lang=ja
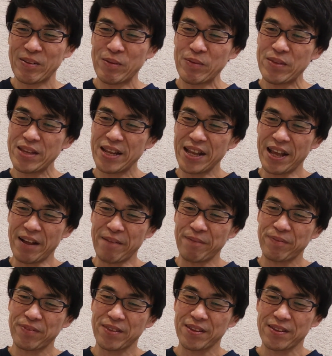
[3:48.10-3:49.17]
ほんでね
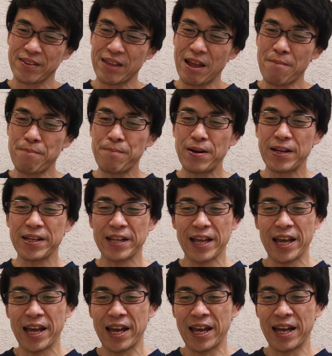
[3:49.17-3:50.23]
でやっぱり
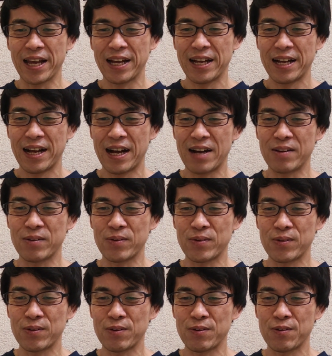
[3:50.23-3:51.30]
ねあ
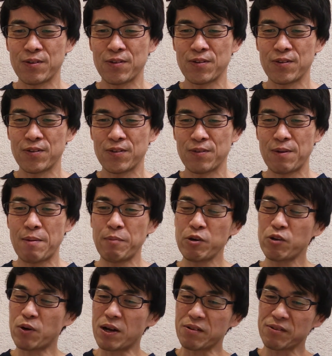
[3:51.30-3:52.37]
のー、まあ、も
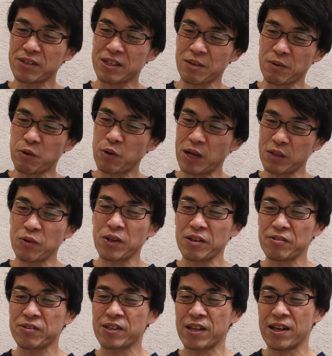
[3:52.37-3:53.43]
う一個あるんですけどこれ後で
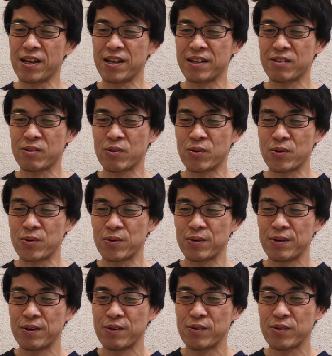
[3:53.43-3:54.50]
言うてえっと
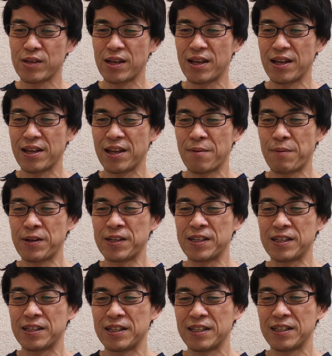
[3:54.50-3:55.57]
でやっぱ
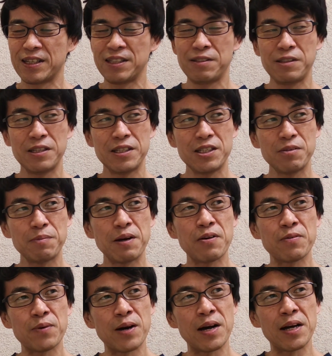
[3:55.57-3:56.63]
り一
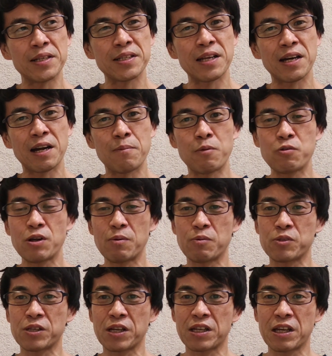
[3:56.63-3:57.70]
番はそやから僕ら
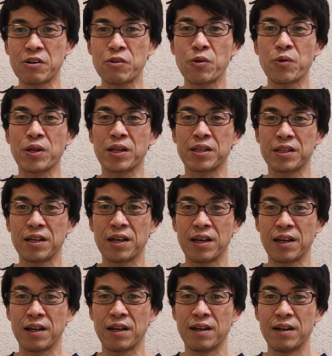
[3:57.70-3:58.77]
も接客業なん
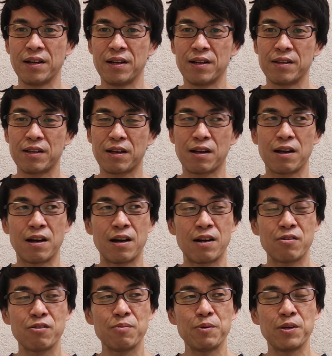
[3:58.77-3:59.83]
でだか
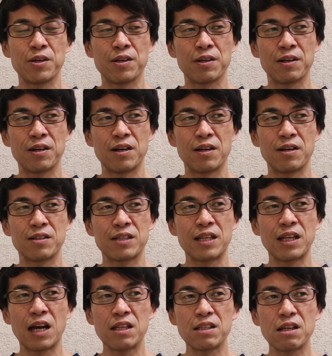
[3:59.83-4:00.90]
らある意味
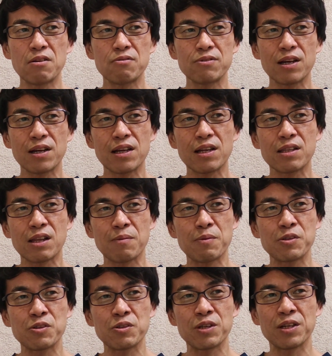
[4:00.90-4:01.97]
ただ働くだけやったら
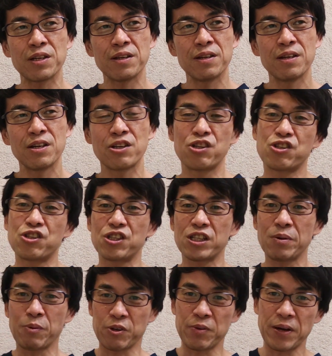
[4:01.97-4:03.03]
別に
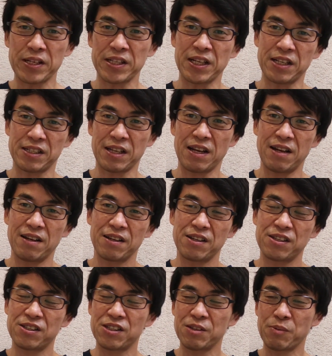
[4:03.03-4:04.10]
キッチンでもいいわけじゃないですか
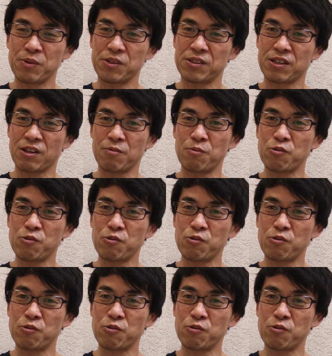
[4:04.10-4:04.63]
キッチンでもいいんですけど